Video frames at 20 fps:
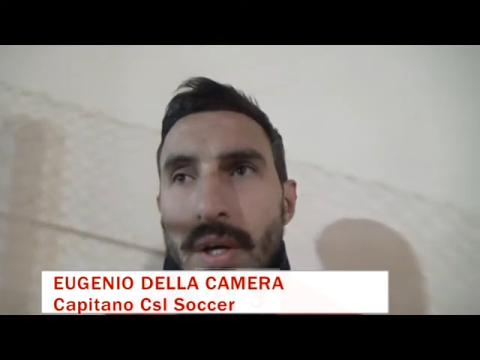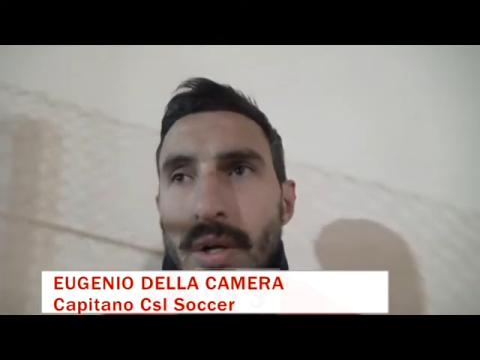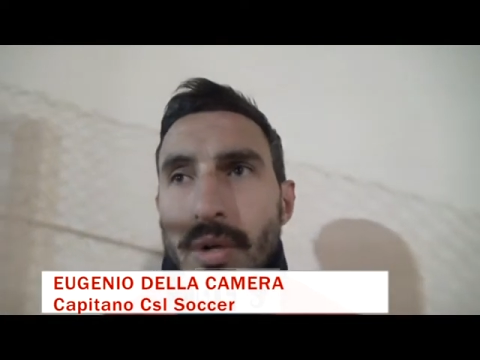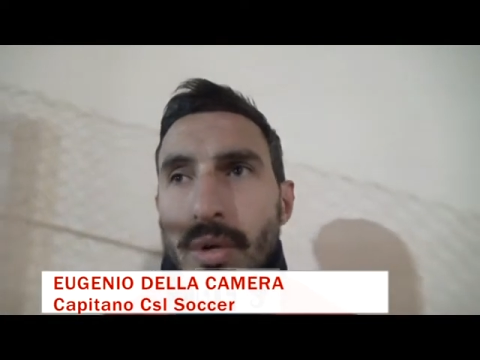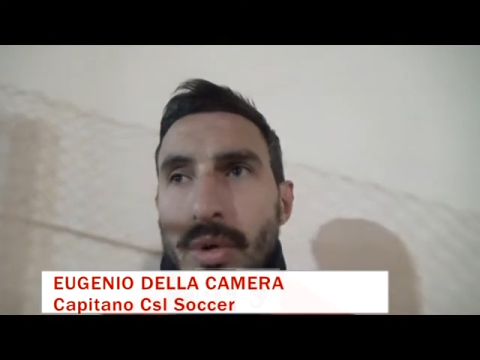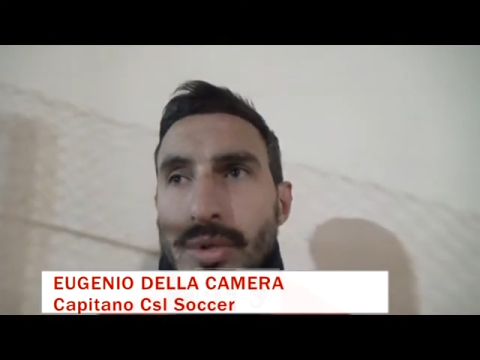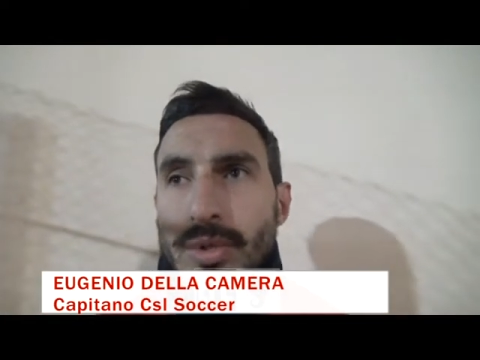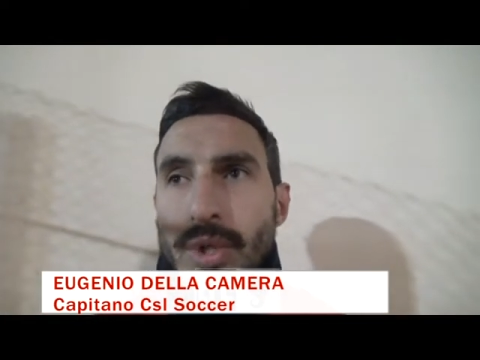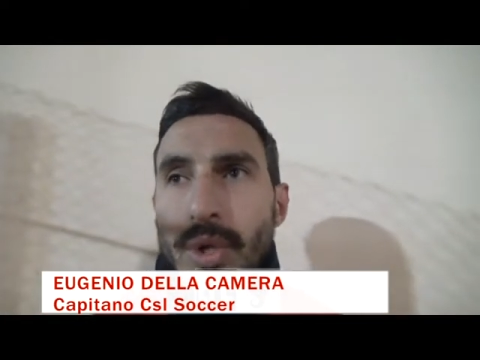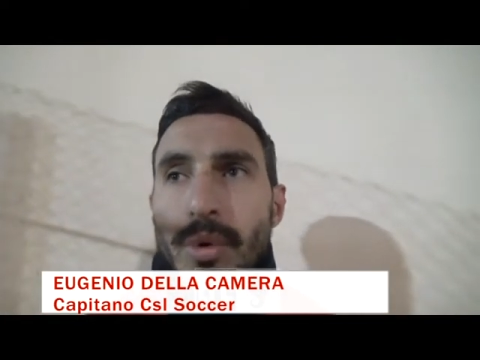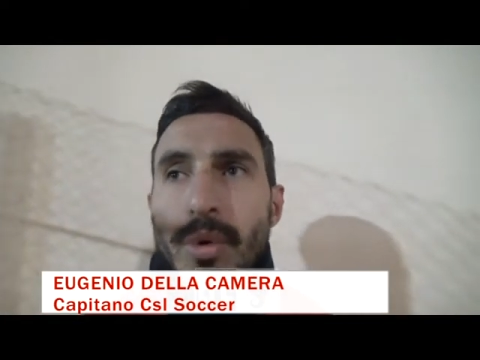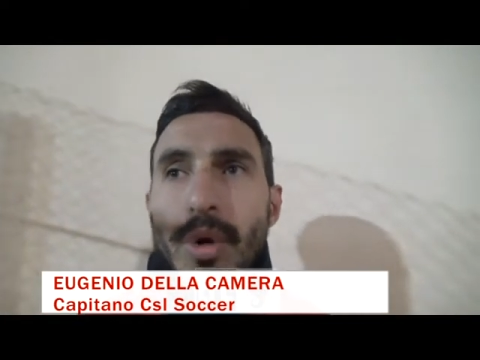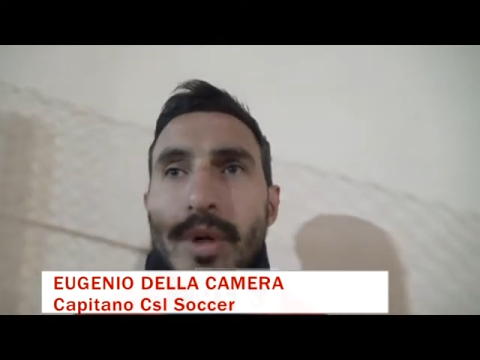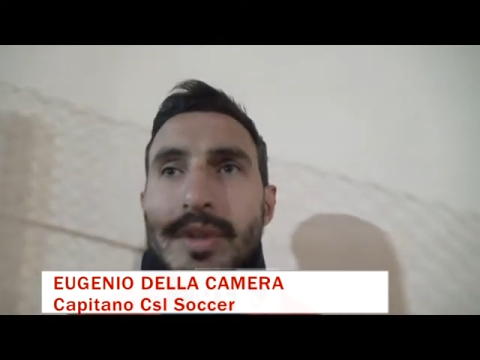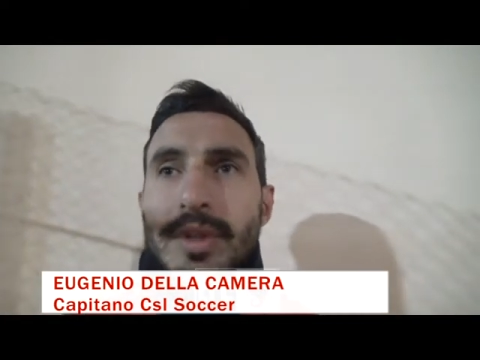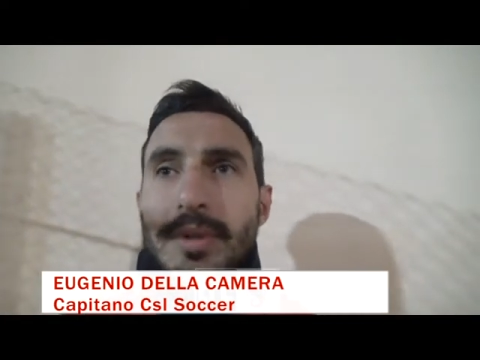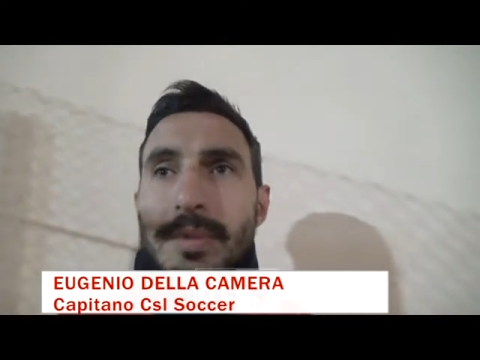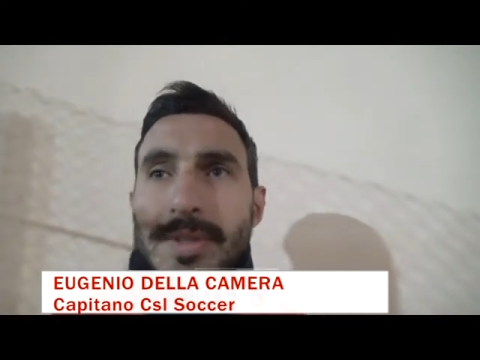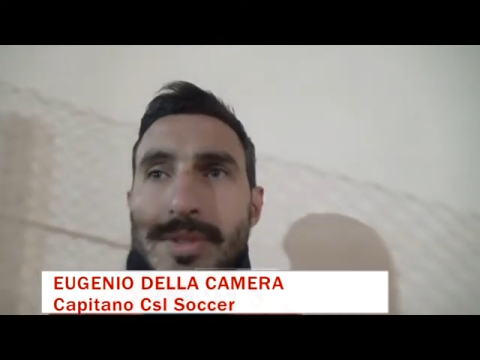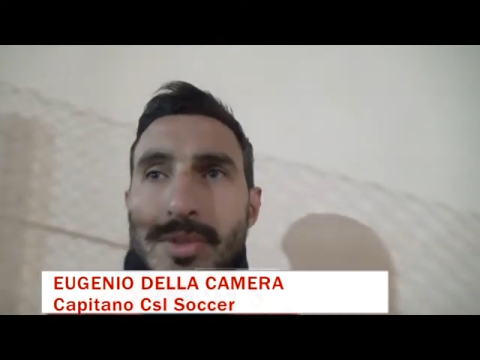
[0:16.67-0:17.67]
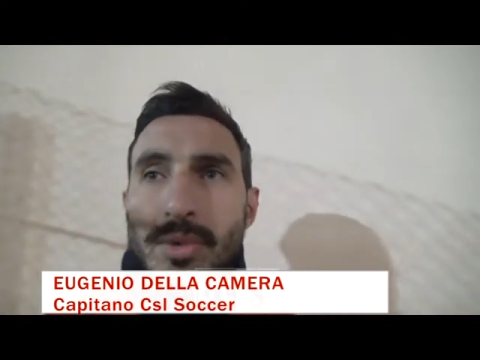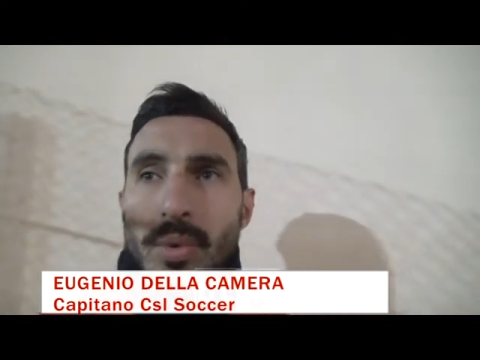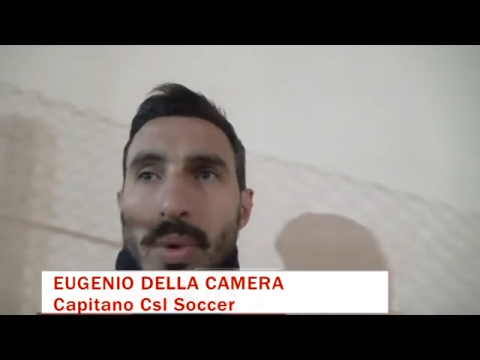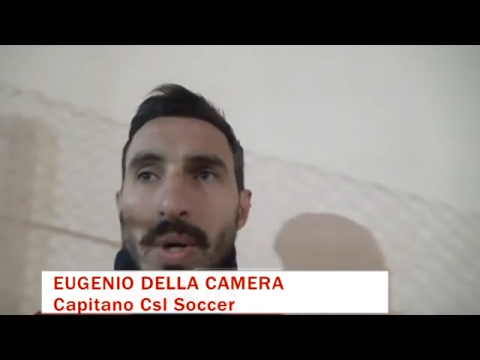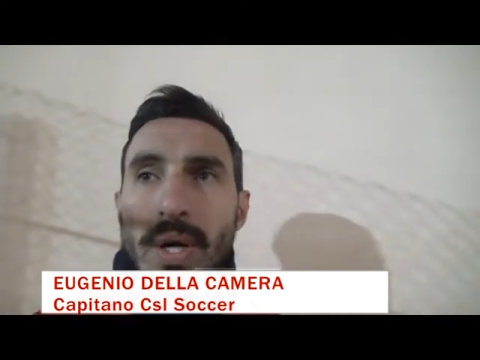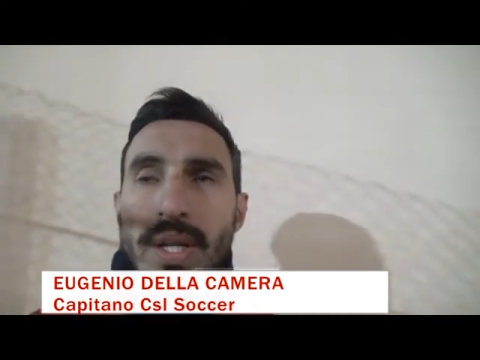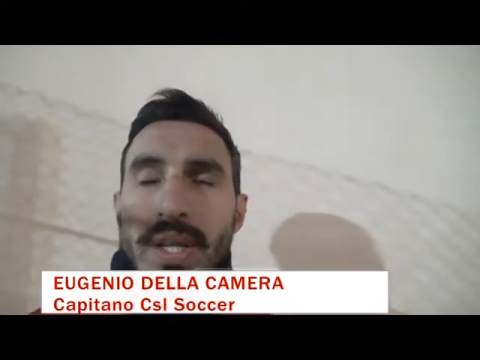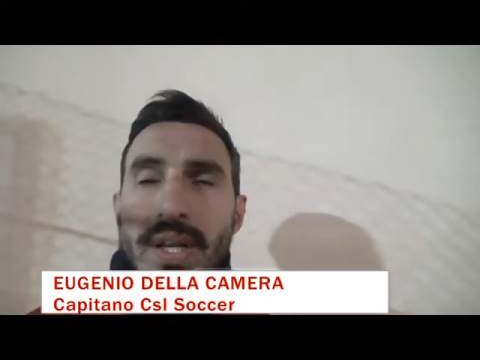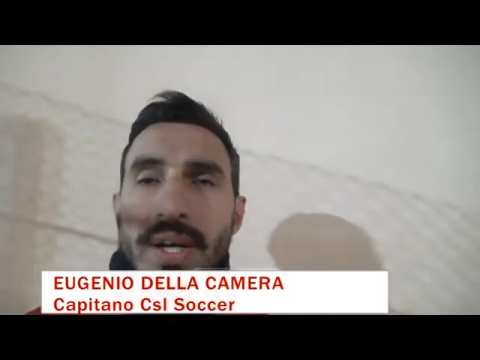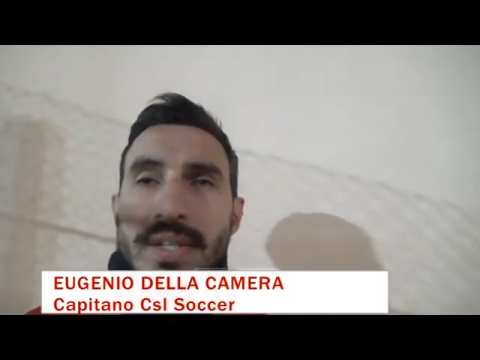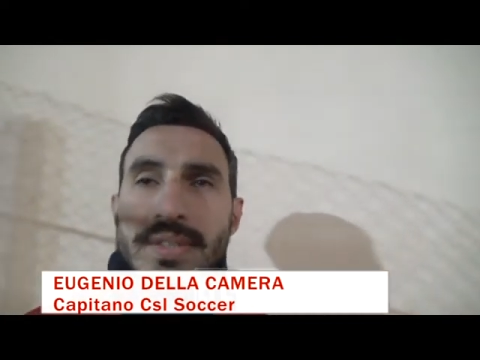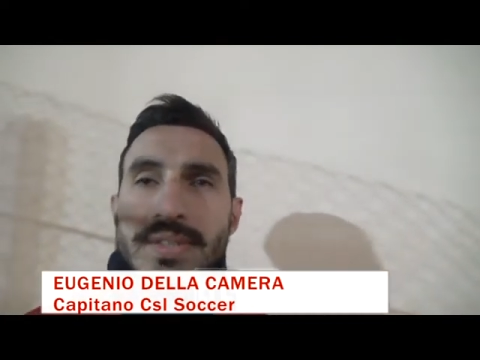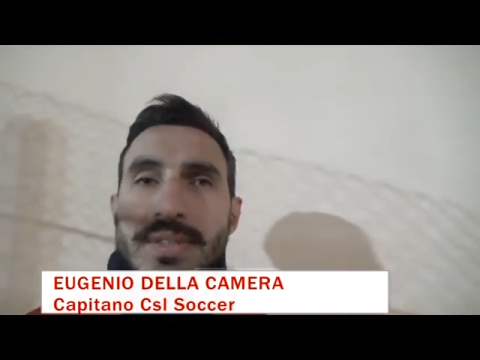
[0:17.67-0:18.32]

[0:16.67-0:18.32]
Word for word: loro sono un'ottima squadra,